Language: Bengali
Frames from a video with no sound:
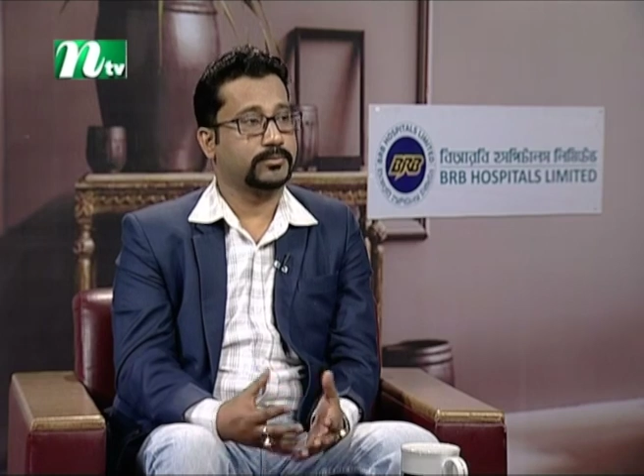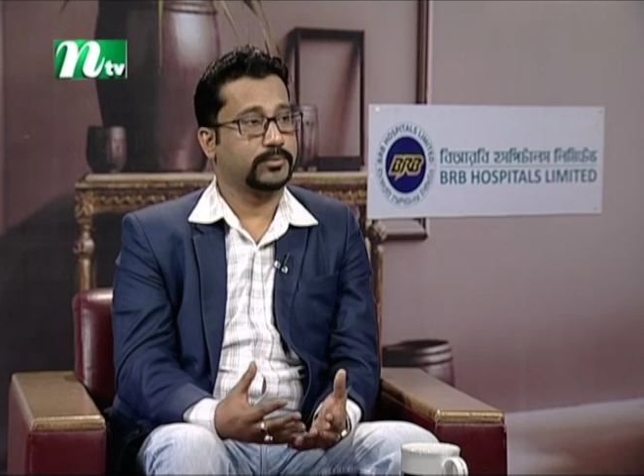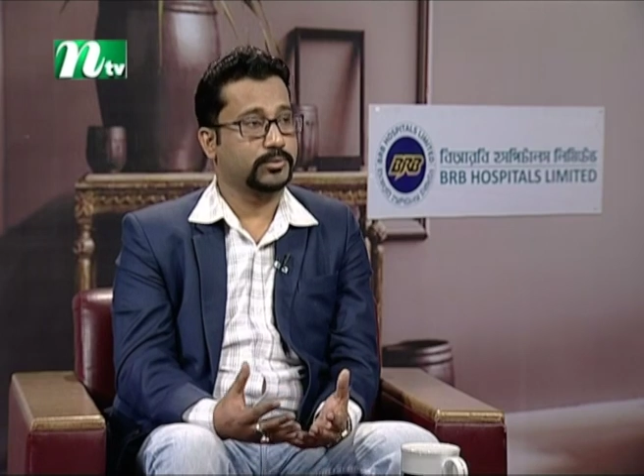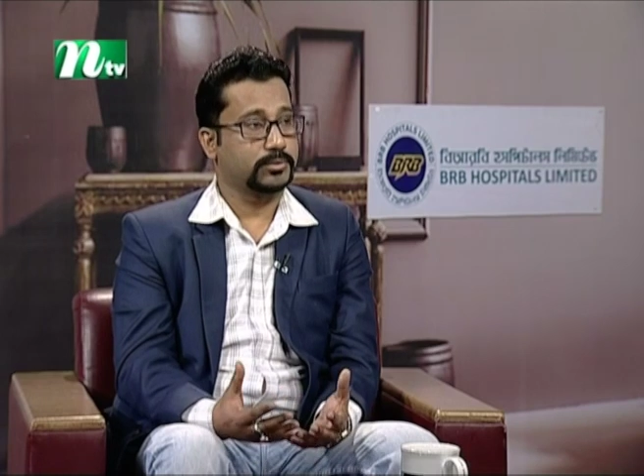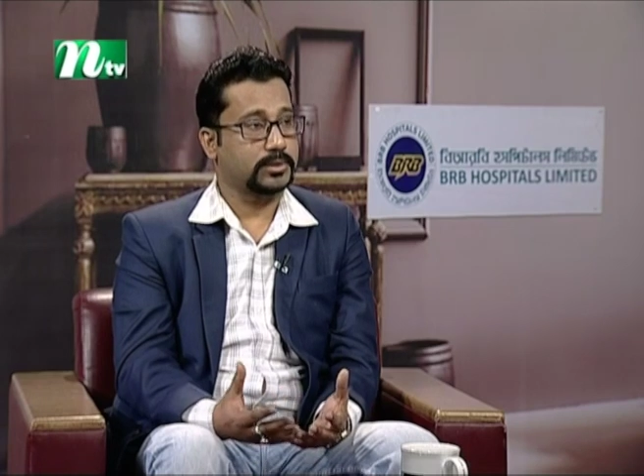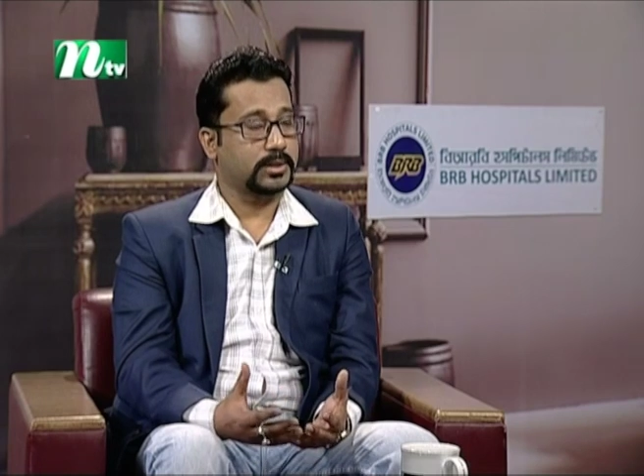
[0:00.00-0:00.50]

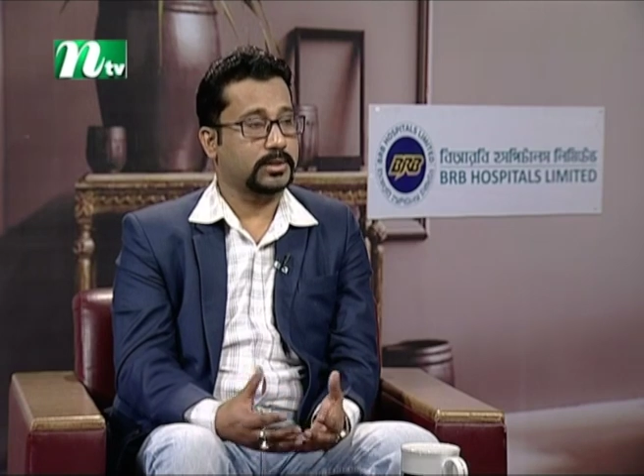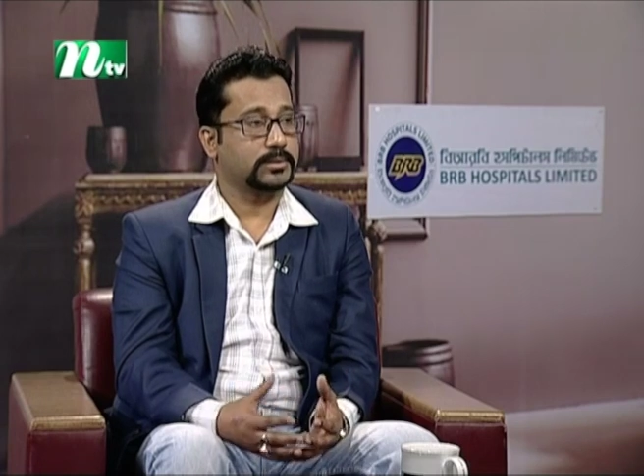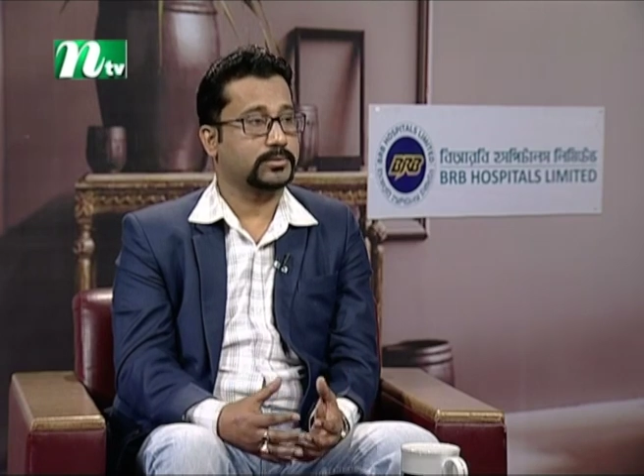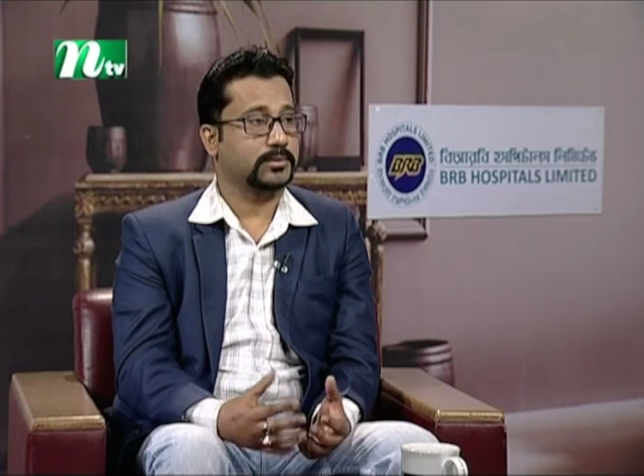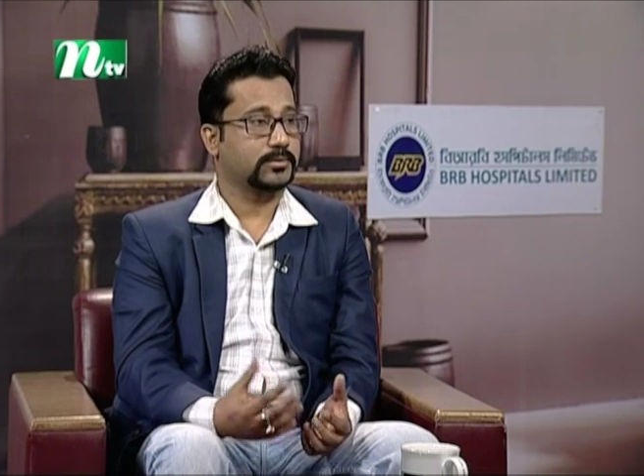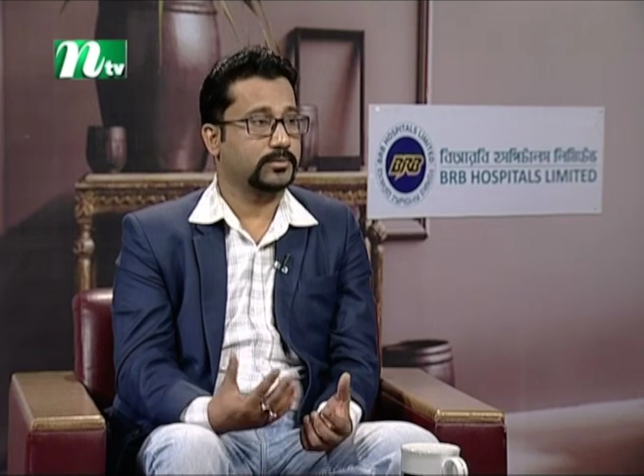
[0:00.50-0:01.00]
মুখটা
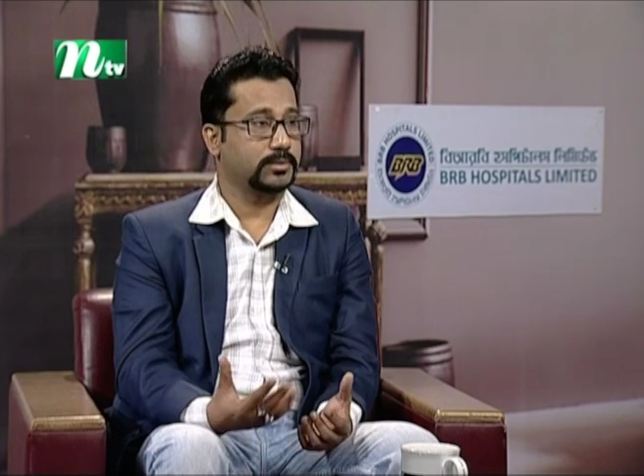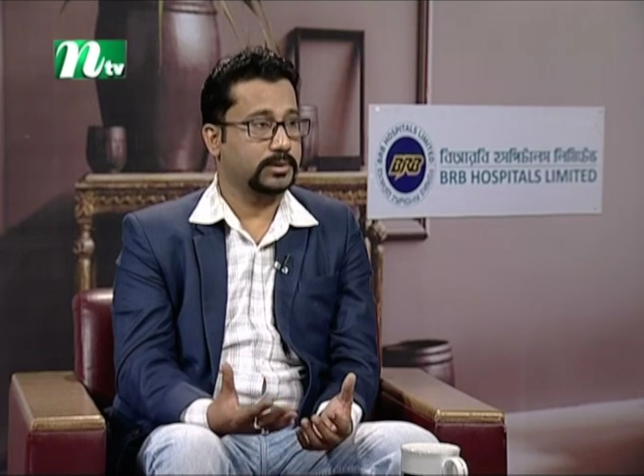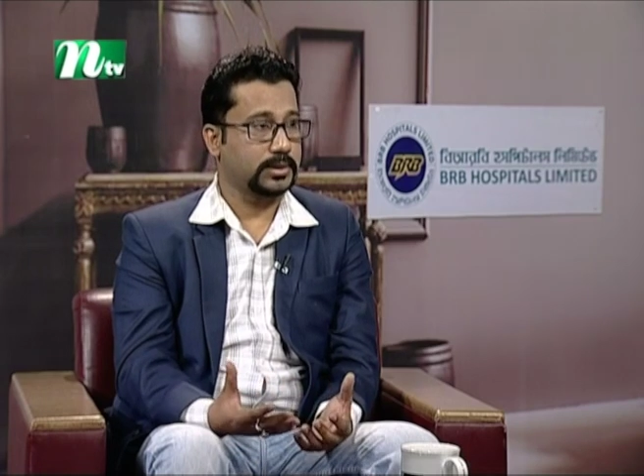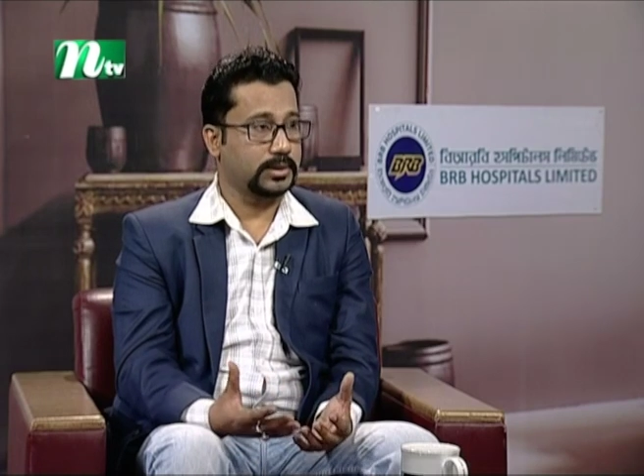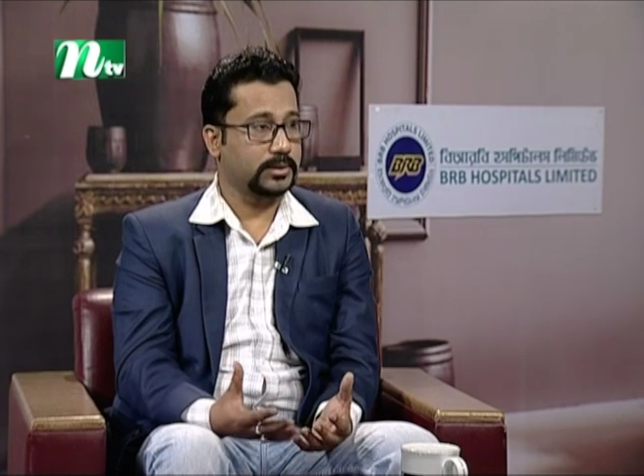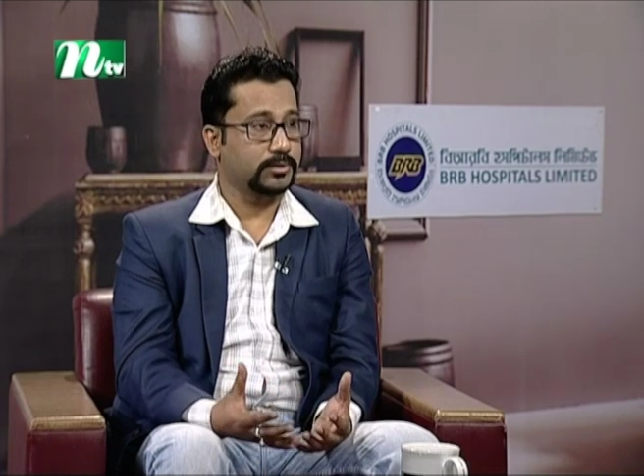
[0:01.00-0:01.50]
যখনই
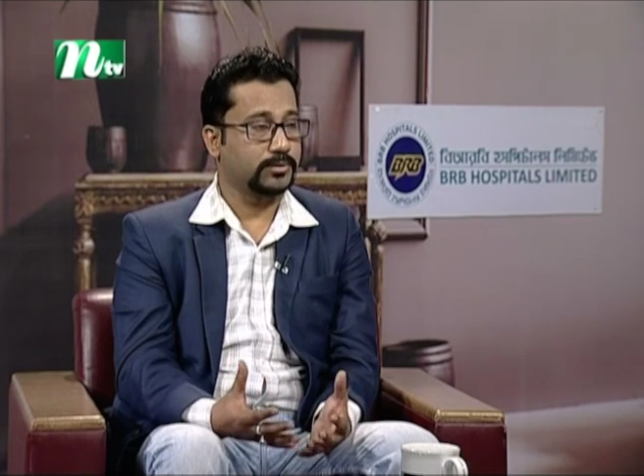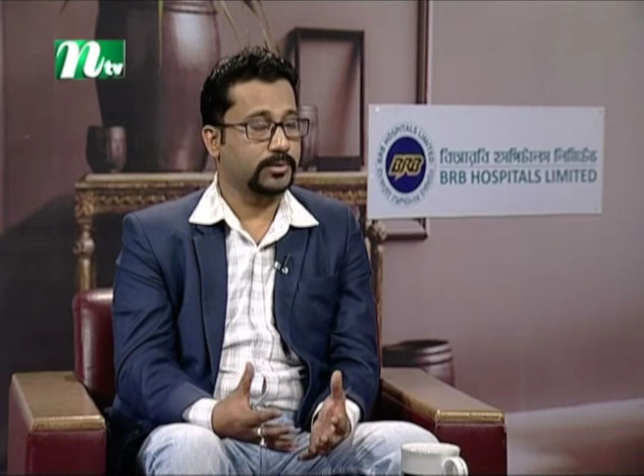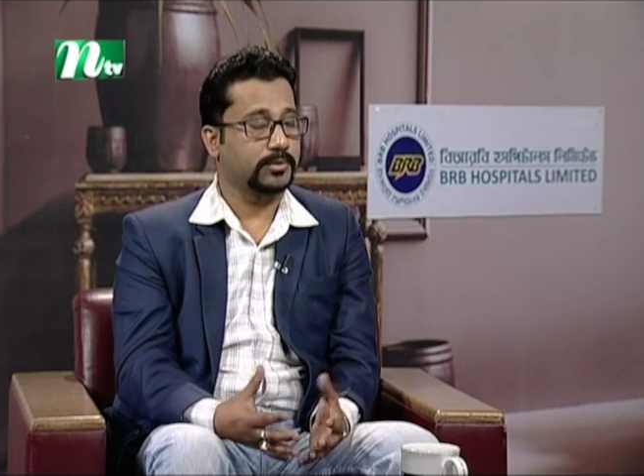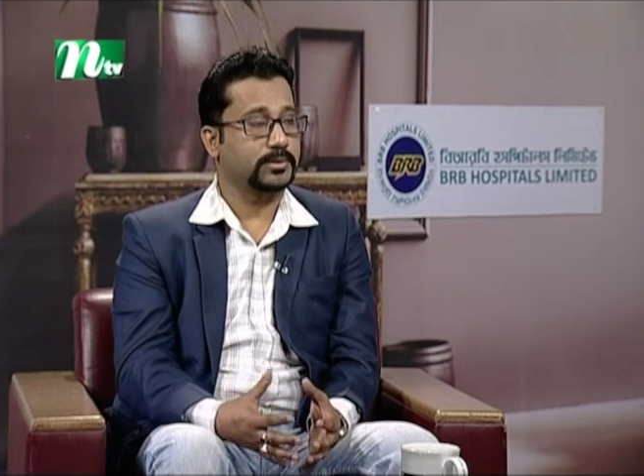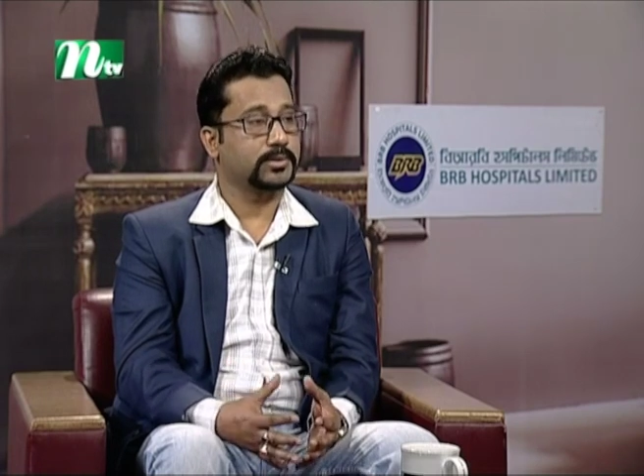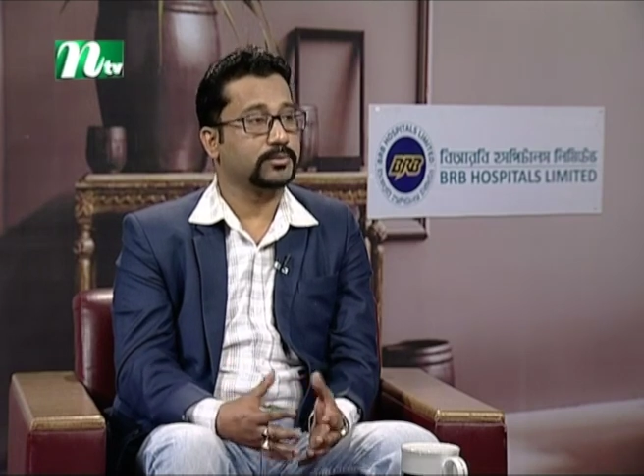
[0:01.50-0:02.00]
এরকম
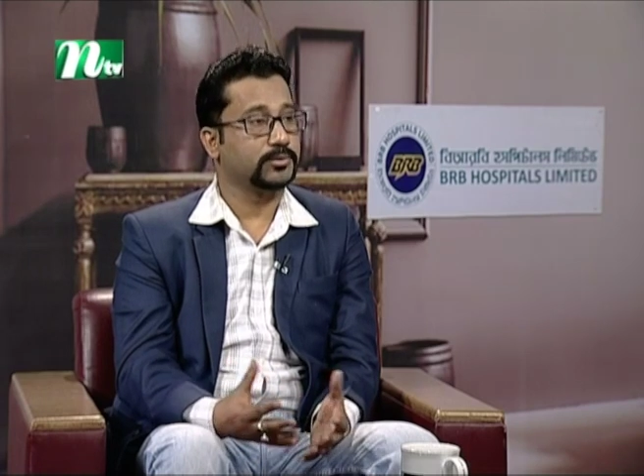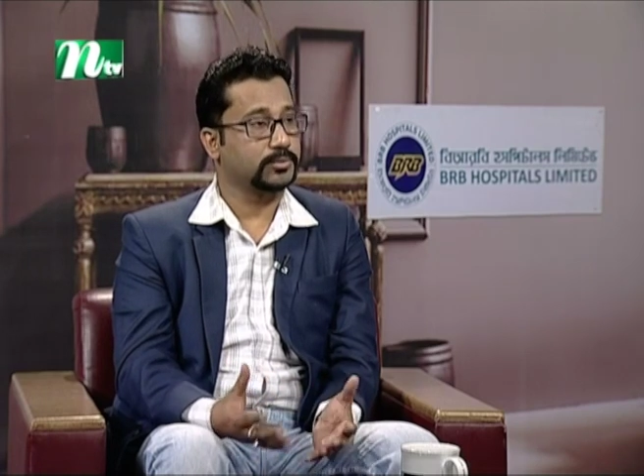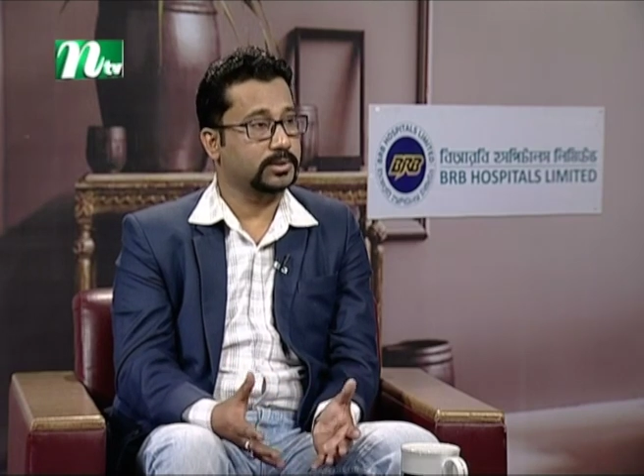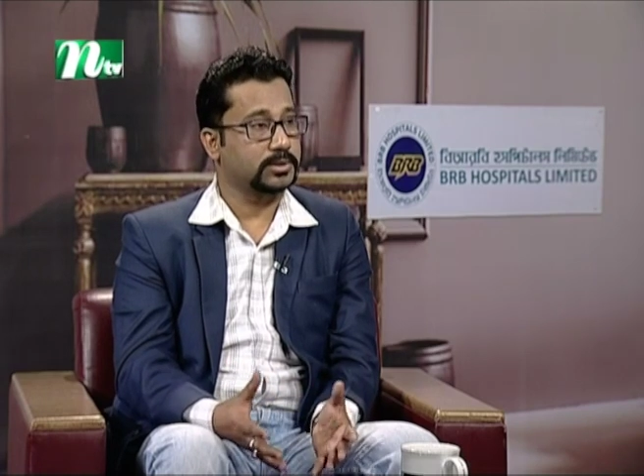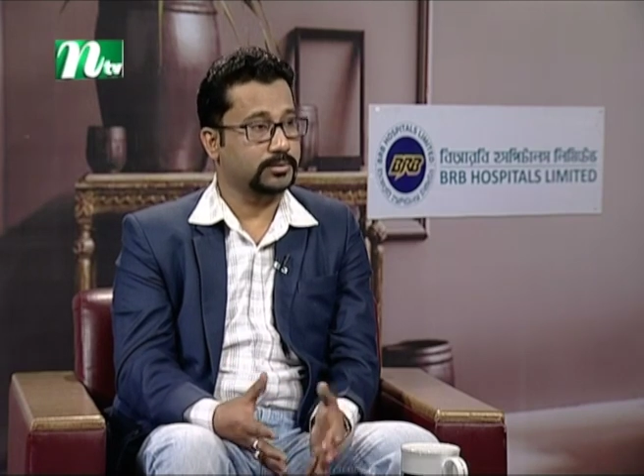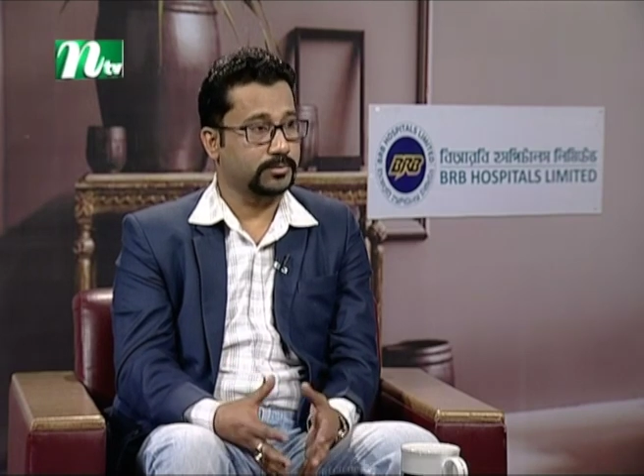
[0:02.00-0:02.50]
হবে তো
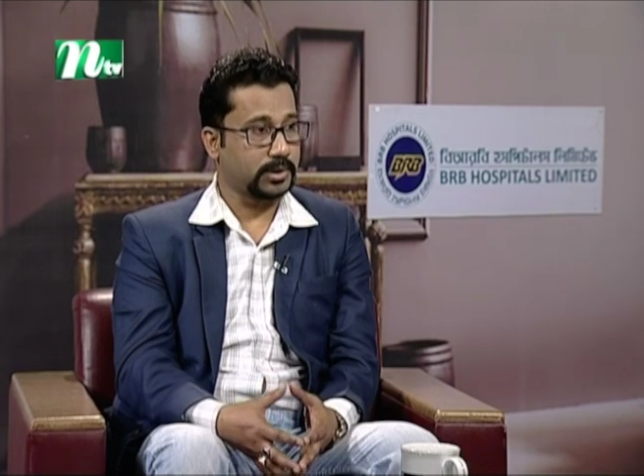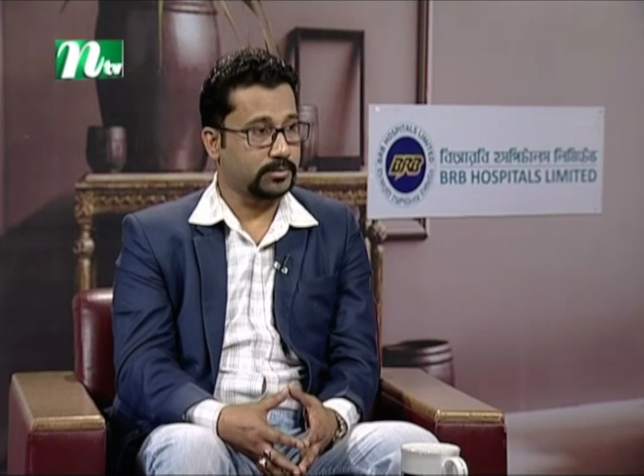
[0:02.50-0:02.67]
মুখটা যেন